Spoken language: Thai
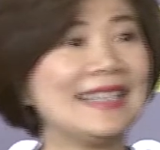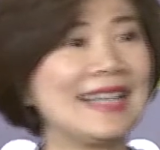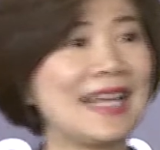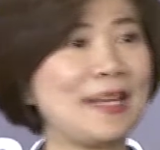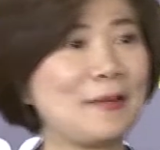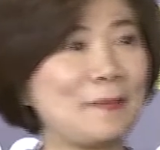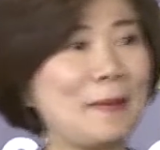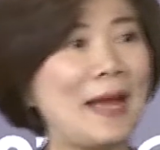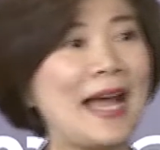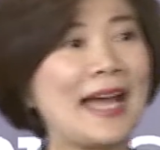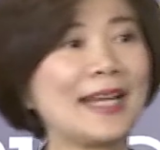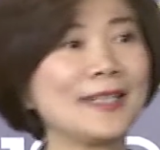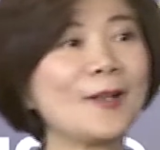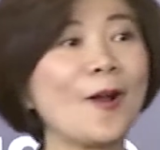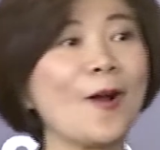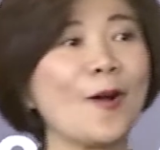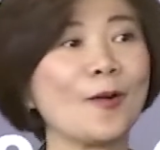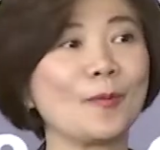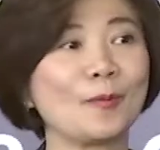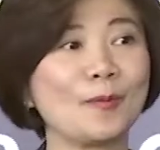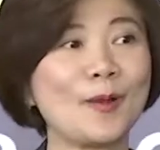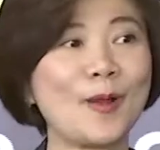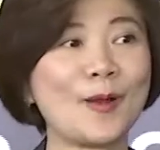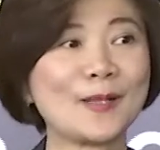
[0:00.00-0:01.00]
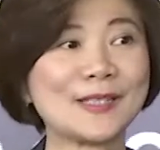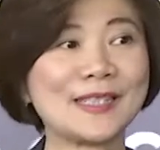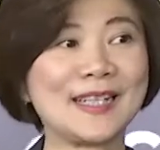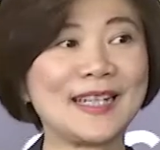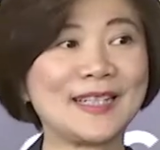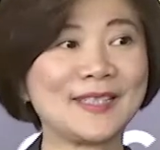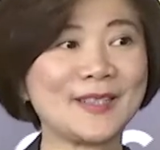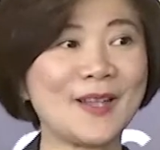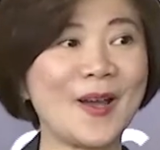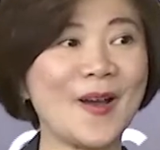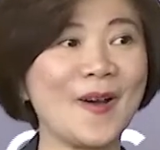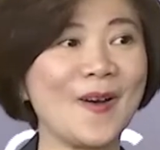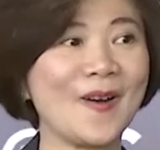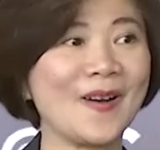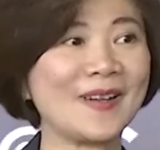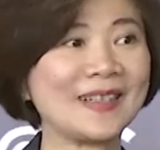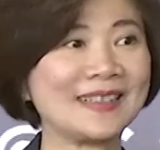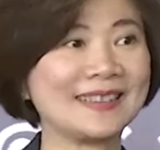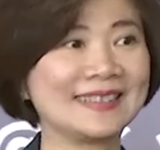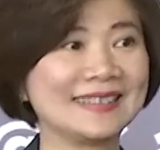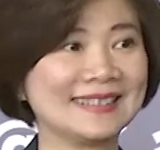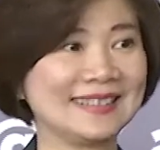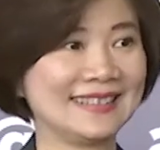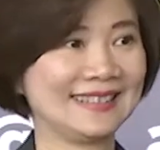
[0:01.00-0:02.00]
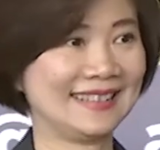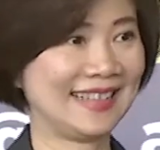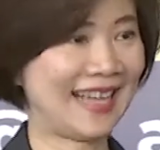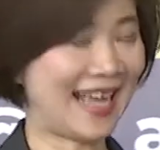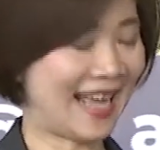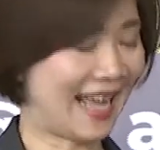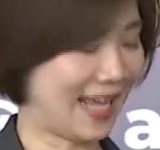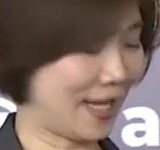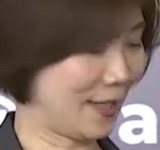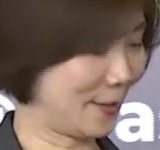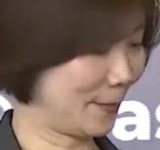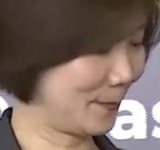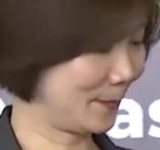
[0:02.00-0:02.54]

ในพาร์ทของ blockchain talk ค่ะ